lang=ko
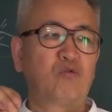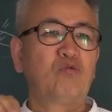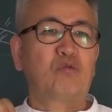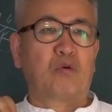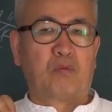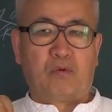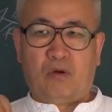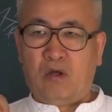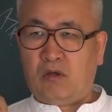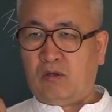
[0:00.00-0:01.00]
궁으로
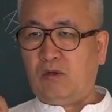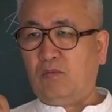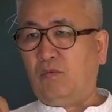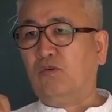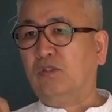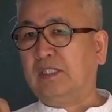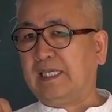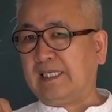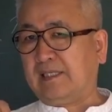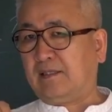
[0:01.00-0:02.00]
보는
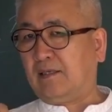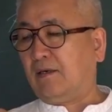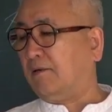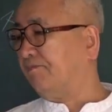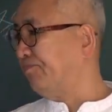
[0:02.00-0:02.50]
짝이 있어요.